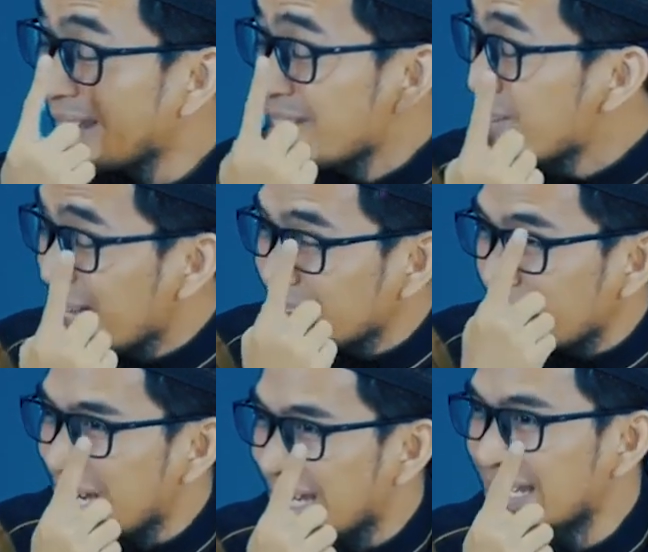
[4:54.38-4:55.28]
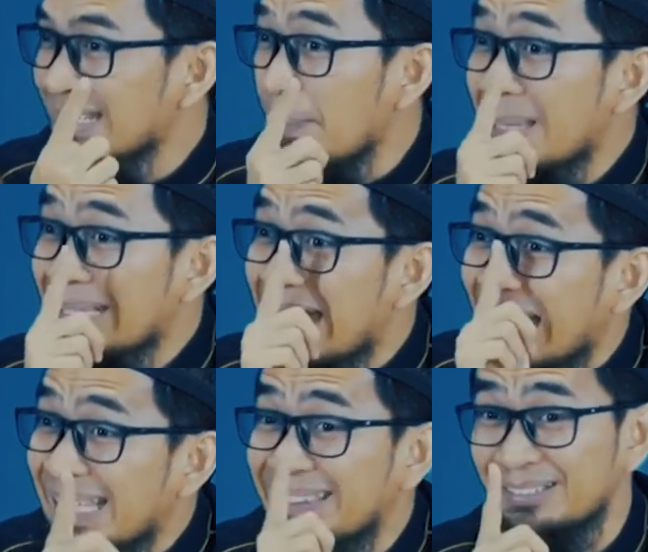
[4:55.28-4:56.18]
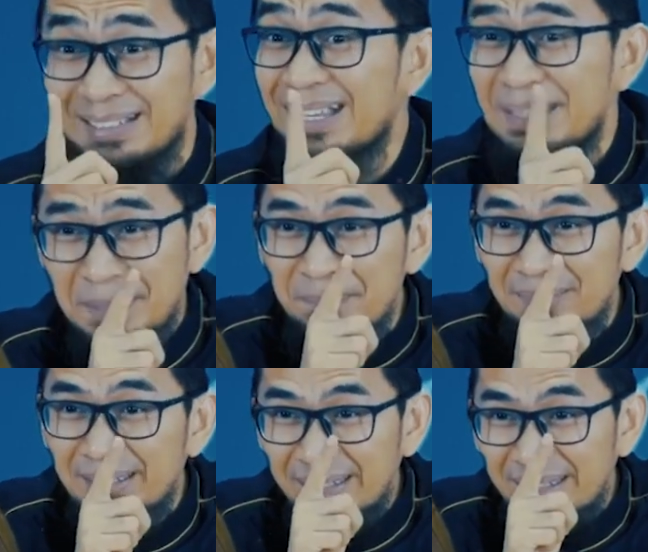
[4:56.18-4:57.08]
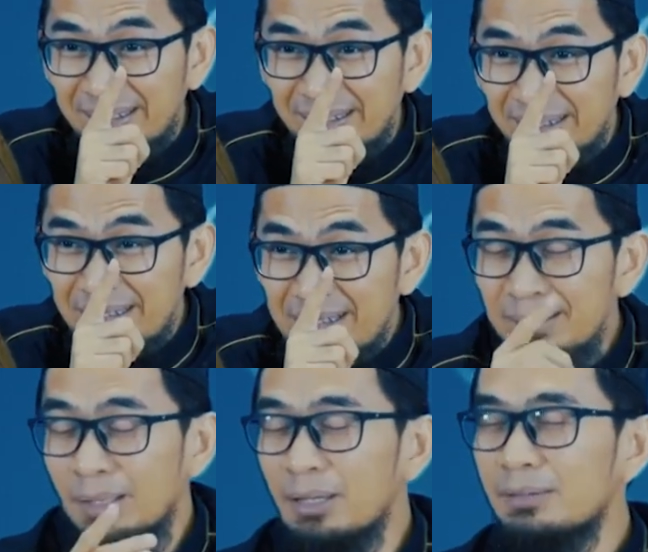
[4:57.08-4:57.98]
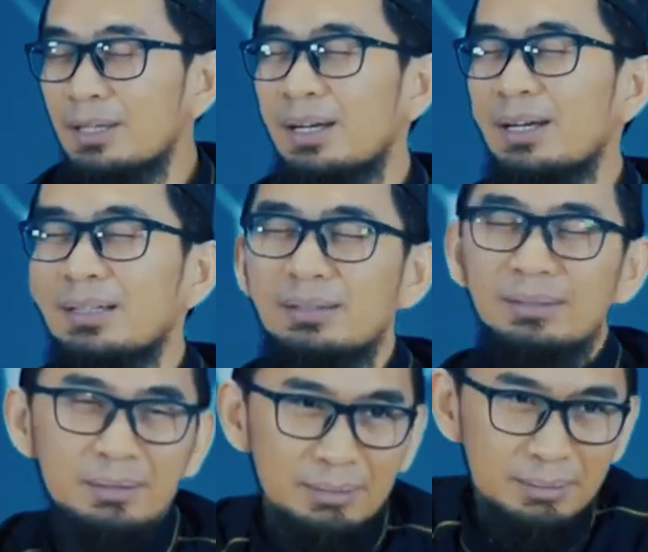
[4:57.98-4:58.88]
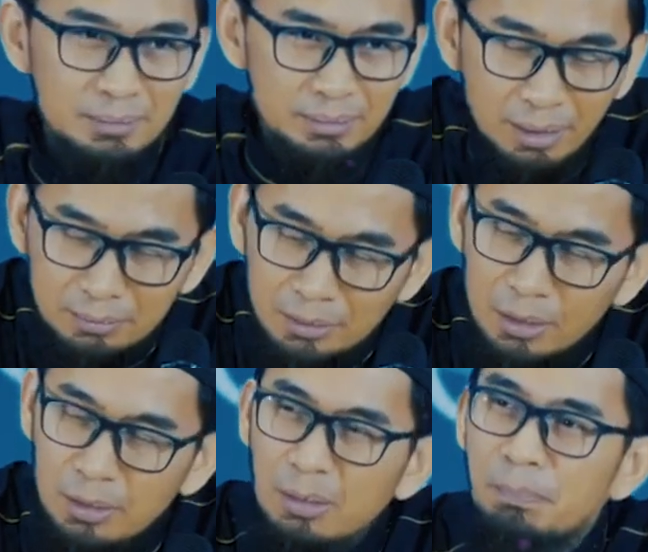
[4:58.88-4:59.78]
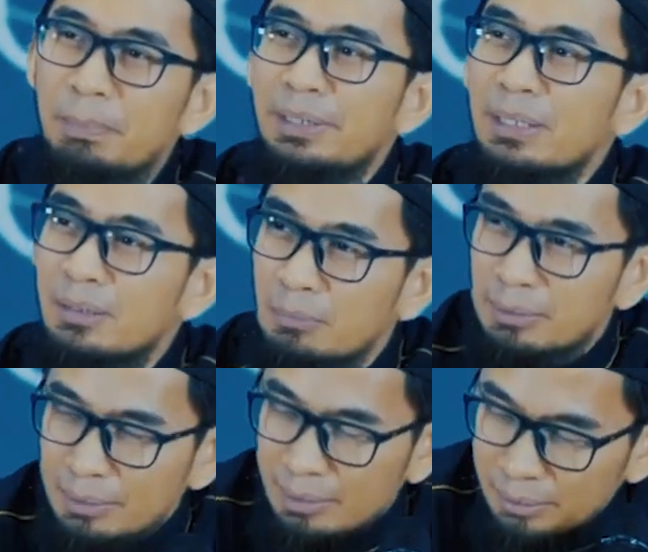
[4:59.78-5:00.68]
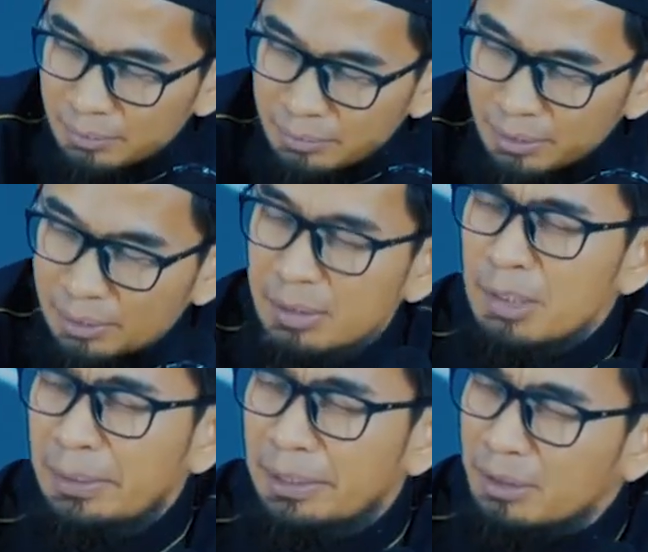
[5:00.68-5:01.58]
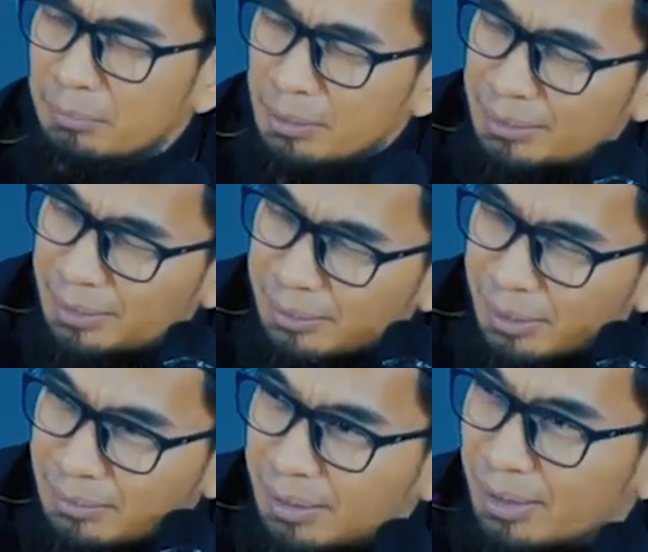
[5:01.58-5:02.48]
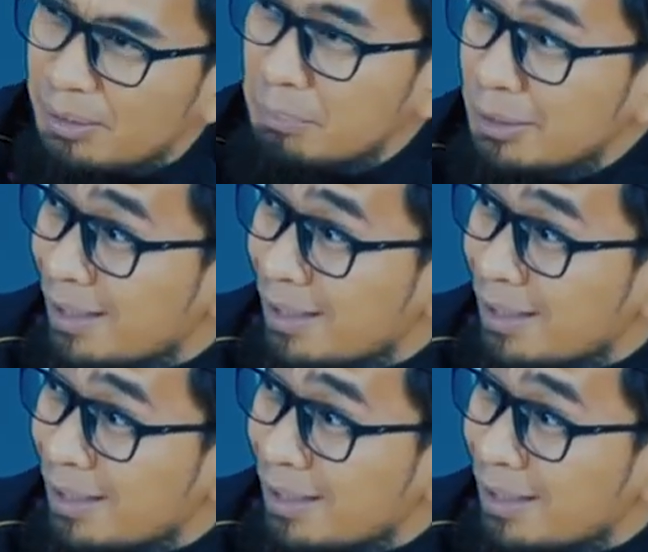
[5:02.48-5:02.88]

sering juga terjadi tapi gak kita sadari. Ya Allah, ya Allah, pengen ke Madinah ya Allah, pengen ke Madinah ya Allah.